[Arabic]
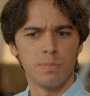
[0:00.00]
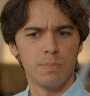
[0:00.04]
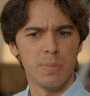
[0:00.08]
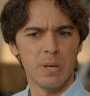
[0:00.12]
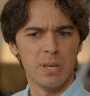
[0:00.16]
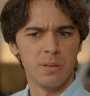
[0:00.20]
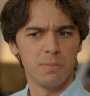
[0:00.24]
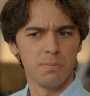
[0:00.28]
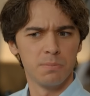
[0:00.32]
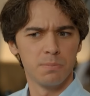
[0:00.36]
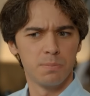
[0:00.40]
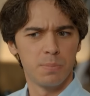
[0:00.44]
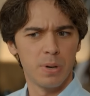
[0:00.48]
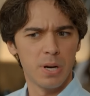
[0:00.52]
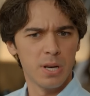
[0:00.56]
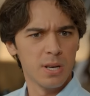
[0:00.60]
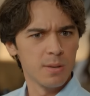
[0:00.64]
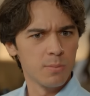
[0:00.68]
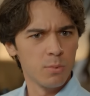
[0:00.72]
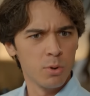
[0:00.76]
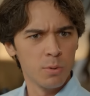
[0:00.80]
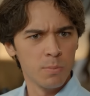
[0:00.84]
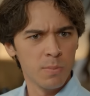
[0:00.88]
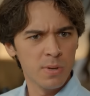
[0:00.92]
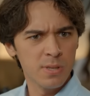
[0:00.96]
يعني
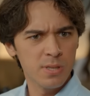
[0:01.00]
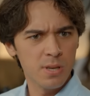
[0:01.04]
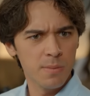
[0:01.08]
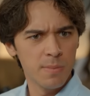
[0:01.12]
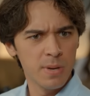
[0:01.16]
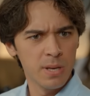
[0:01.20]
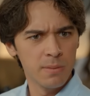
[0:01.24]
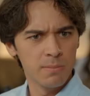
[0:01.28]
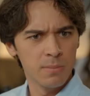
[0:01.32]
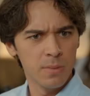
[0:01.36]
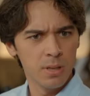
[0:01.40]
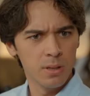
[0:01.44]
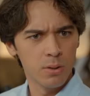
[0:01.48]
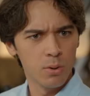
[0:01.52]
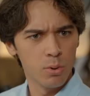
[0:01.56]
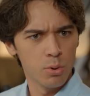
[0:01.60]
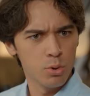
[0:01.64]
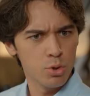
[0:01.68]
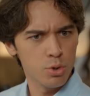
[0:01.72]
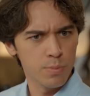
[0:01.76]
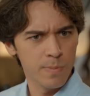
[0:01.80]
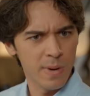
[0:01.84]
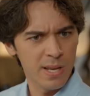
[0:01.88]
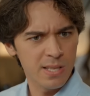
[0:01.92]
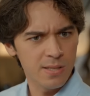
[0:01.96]
عن جد أنت ما كنتي
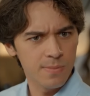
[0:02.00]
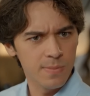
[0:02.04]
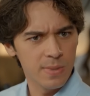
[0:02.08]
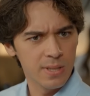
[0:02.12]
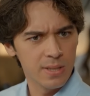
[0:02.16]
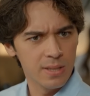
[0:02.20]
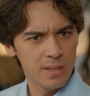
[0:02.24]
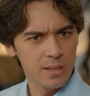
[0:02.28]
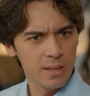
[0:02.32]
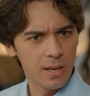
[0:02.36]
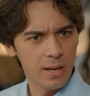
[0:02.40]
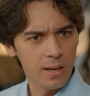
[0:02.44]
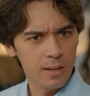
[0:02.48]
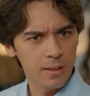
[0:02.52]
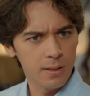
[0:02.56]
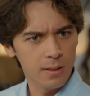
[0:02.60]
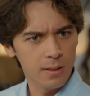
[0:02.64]
طلعتي معي لو ما كان